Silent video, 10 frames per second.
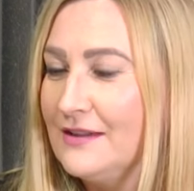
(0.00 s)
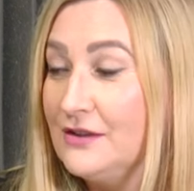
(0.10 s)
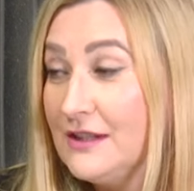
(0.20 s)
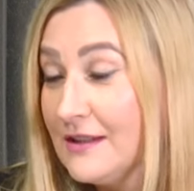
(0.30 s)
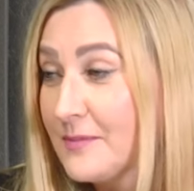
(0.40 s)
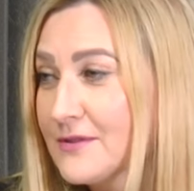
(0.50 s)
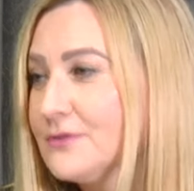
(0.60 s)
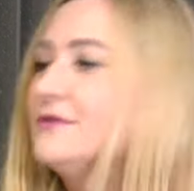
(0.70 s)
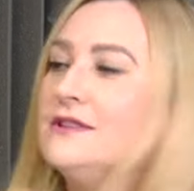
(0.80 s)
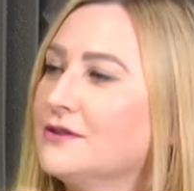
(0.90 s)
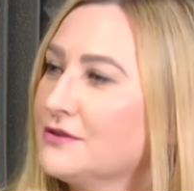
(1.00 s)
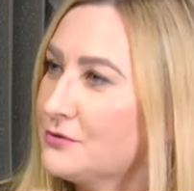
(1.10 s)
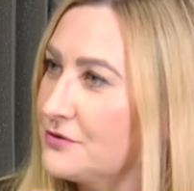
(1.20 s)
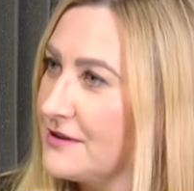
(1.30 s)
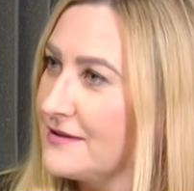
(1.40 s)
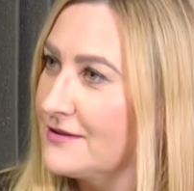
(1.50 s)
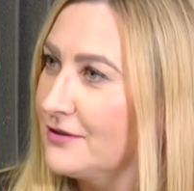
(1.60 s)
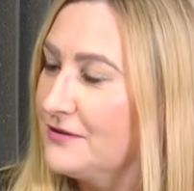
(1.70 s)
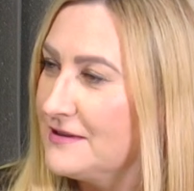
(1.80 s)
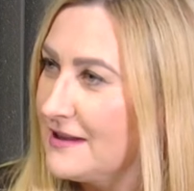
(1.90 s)
Nie, absolutnie to już jest
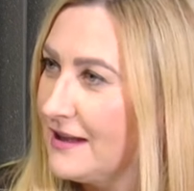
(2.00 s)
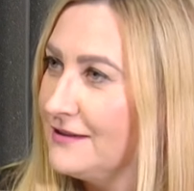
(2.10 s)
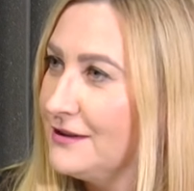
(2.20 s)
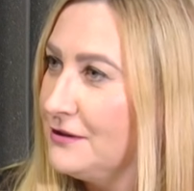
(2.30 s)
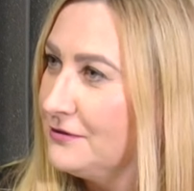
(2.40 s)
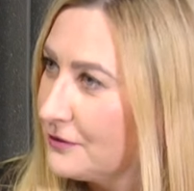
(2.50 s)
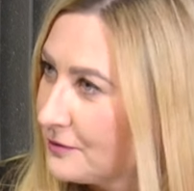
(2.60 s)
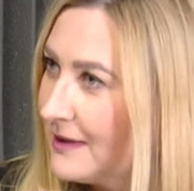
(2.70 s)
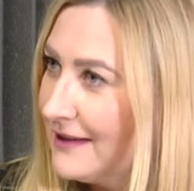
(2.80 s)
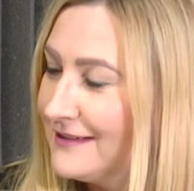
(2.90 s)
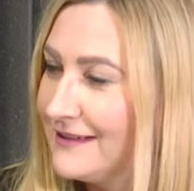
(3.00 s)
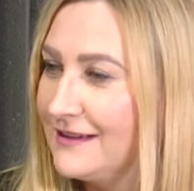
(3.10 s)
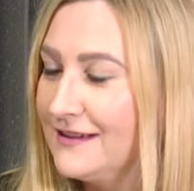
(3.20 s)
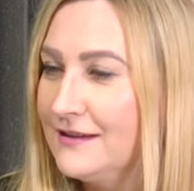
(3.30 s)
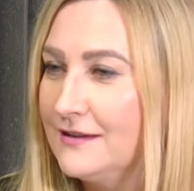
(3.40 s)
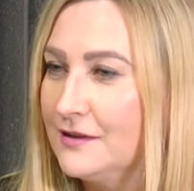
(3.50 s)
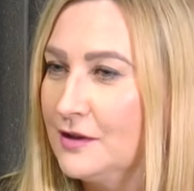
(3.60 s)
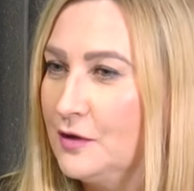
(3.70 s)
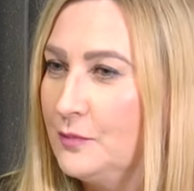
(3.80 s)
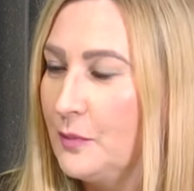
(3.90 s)
oficjalne i formalne
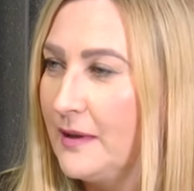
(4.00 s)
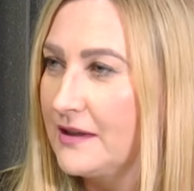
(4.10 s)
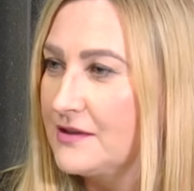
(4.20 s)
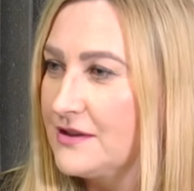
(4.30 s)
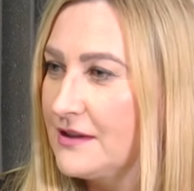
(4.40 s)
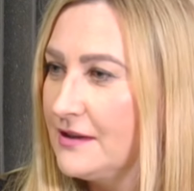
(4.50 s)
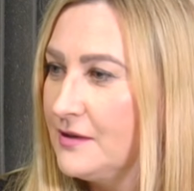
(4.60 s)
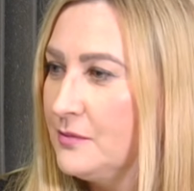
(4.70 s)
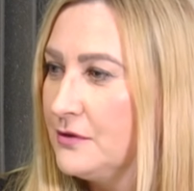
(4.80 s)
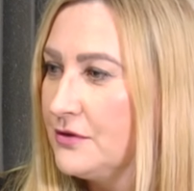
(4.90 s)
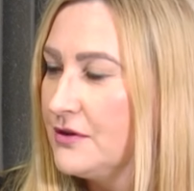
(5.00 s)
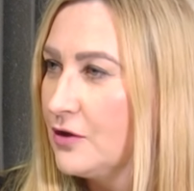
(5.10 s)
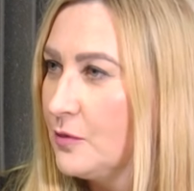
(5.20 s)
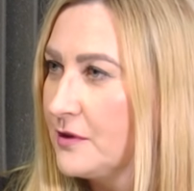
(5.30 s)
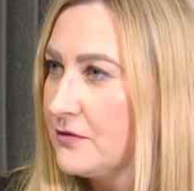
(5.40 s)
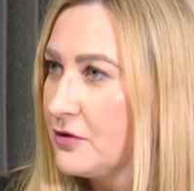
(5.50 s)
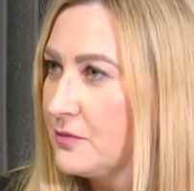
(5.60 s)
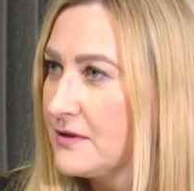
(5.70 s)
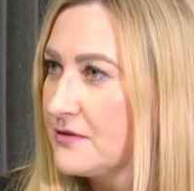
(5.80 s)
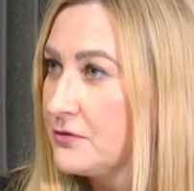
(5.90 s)
e, poparcie. My jako
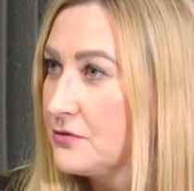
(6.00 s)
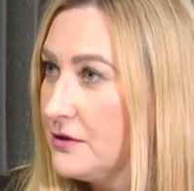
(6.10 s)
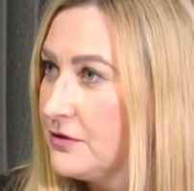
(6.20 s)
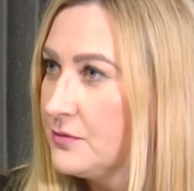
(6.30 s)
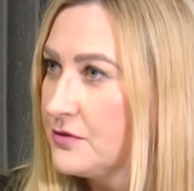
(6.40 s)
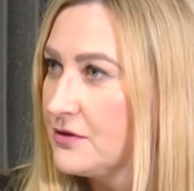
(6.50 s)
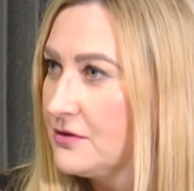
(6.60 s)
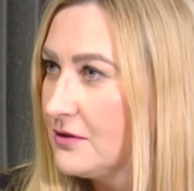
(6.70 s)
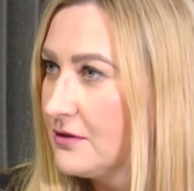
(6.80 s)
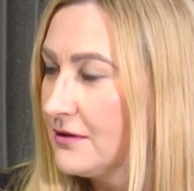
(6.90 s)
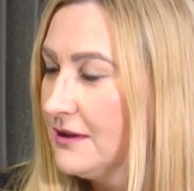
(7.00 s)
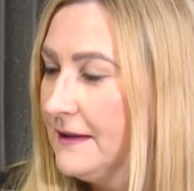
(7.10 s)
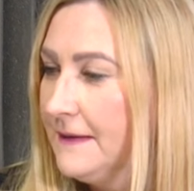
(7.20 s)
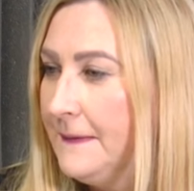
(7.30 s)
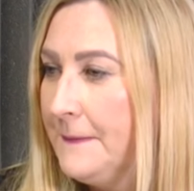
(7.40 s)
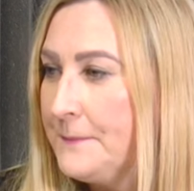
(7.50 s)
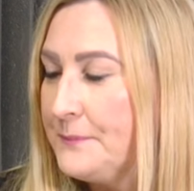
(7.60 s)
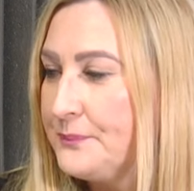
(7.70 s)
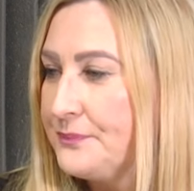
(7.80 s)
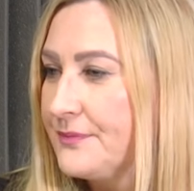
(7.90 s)
Platforma zwróciliśmy się do
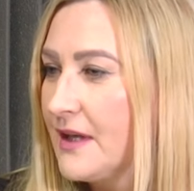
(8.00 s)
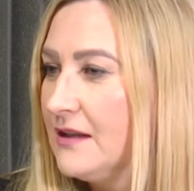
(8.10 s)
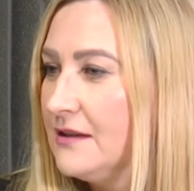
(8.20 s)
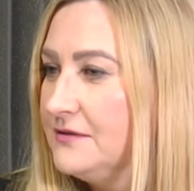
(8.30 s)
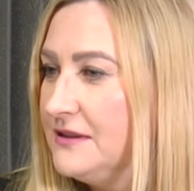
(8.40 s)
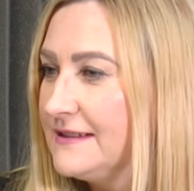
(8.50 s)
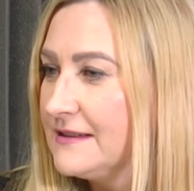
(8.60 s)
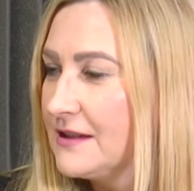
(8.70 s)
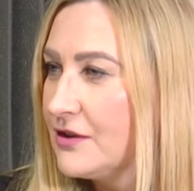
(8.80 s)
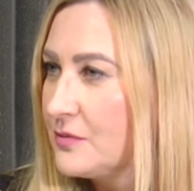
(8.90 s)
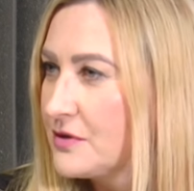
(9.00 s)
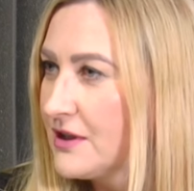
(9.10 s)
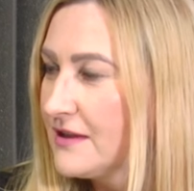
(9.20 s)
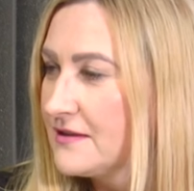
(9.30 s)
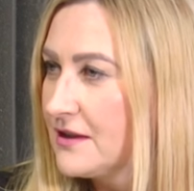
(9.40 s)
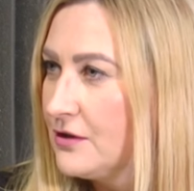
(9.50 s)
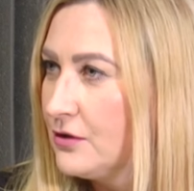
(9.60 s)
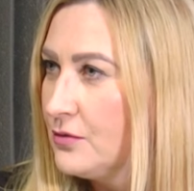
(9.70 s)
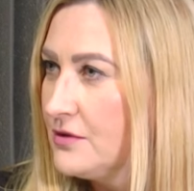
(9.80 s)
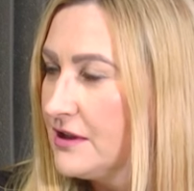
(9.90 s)
mm, lewicy radomszczańskiej
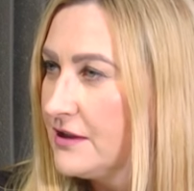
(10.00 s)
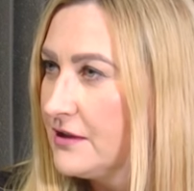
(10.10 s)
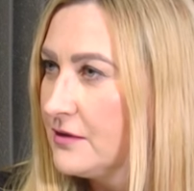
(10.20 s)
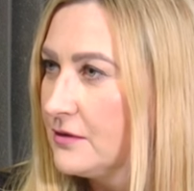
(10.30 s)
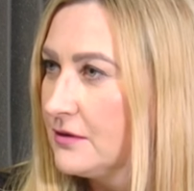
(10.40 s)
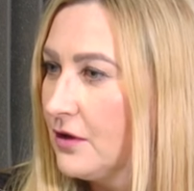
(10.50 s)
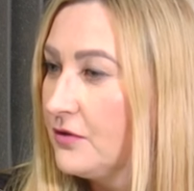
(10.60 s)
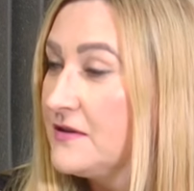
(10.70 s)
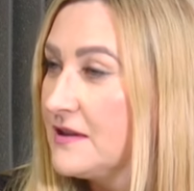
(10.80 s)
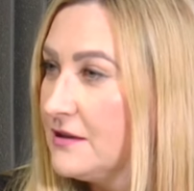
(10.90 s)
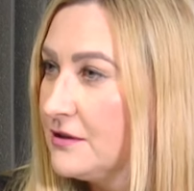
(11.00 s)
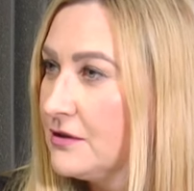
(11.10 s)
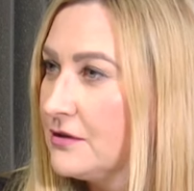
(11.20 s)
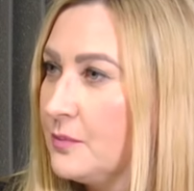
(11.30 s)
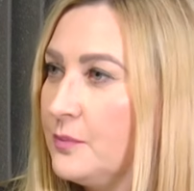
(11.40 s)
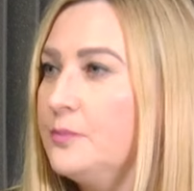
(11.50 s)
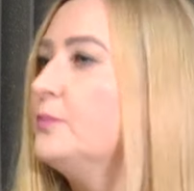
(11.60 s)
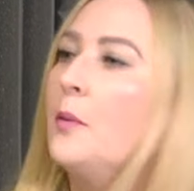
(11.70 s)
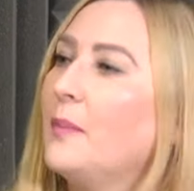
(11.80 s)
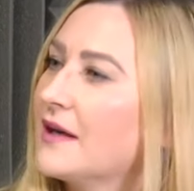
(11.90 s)
o udzielenie e, oficjalnego
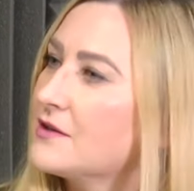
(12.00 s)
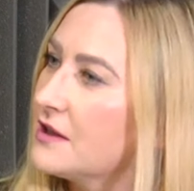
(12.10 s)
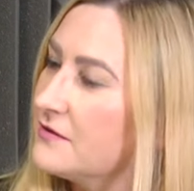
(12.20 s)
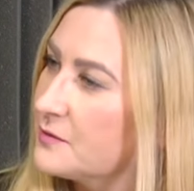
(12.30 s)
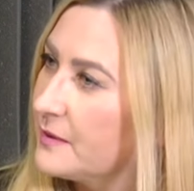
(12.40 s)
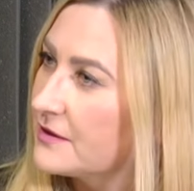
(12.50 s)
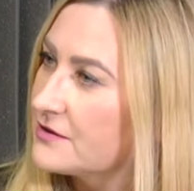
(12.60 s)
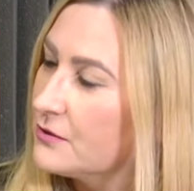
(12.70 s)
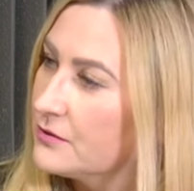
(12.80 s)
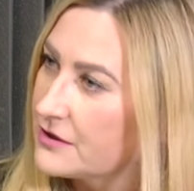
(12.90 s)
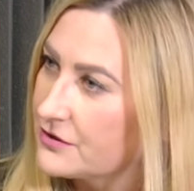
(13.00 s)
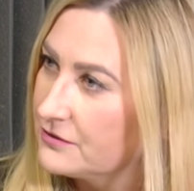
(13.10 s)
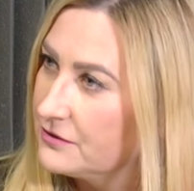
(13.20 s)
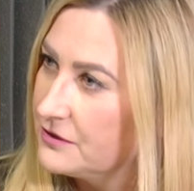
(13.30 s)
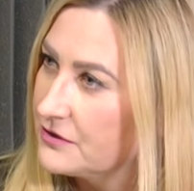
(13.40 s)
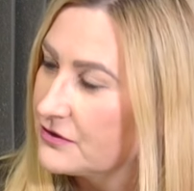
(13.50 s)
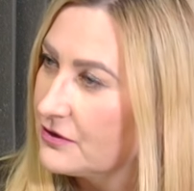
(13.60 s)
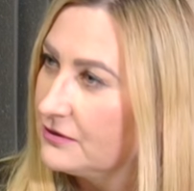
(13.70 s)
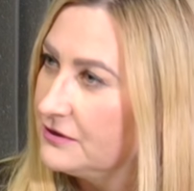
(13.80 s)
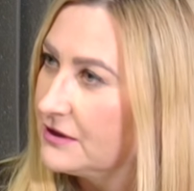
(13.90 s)
poparcia i wsparcia Łukaszowi
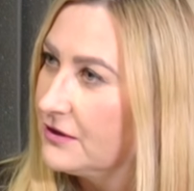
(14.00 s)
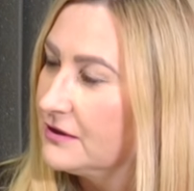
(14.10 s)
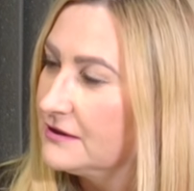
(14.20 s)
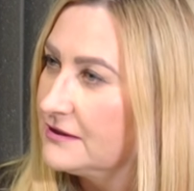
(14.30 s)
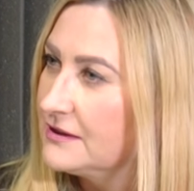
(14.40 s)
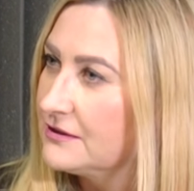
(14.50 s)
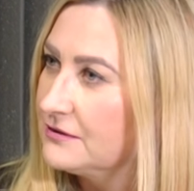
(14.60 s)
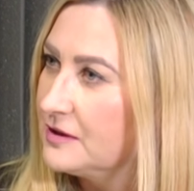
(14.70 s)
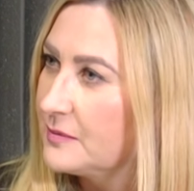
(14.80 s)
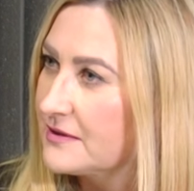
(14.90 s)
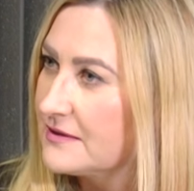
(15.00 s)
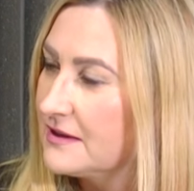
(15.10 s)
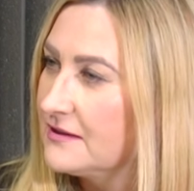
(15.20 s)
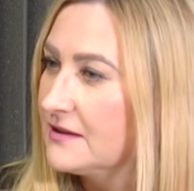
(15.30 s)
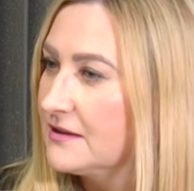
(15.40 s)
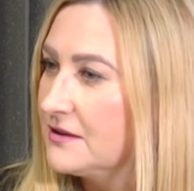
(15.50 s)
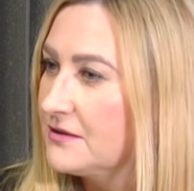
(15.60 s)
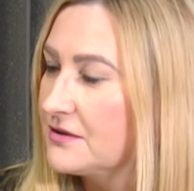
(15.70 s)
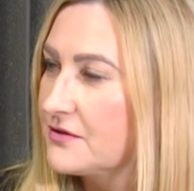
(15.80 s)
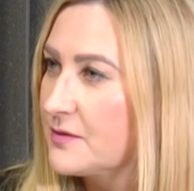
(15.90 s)
Więckowi jako kandydatowi na prezydenta. Takie
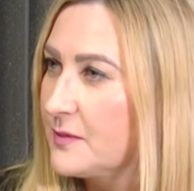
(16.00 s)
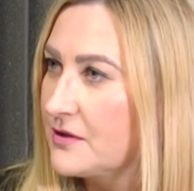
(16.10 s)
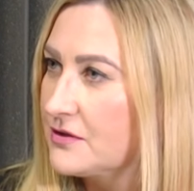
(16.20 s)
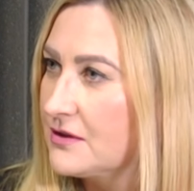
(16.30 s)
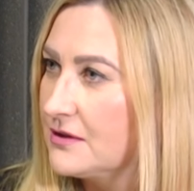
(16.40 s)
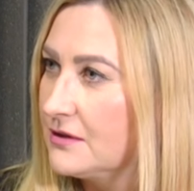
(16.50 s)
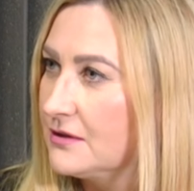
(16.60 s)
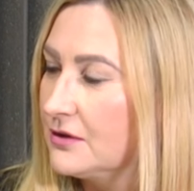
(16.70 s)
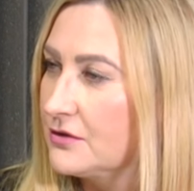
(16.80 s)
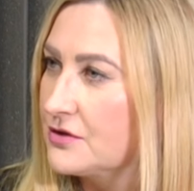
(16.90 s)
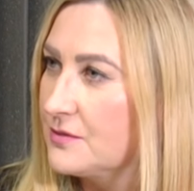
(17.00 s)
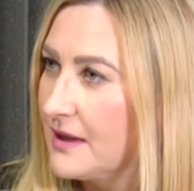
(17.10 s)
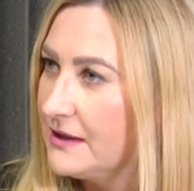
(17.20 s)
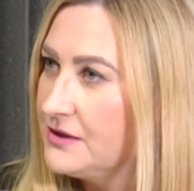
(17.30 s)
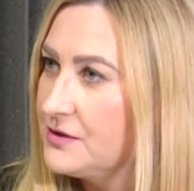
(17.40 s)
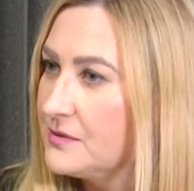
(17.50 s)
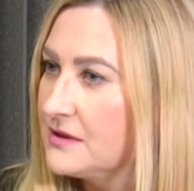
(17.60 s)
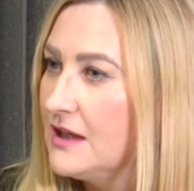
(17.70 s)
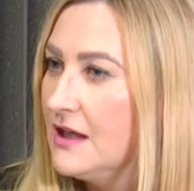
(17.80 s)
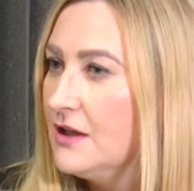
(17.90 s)
też wsparcie e, otrzymaliśmy.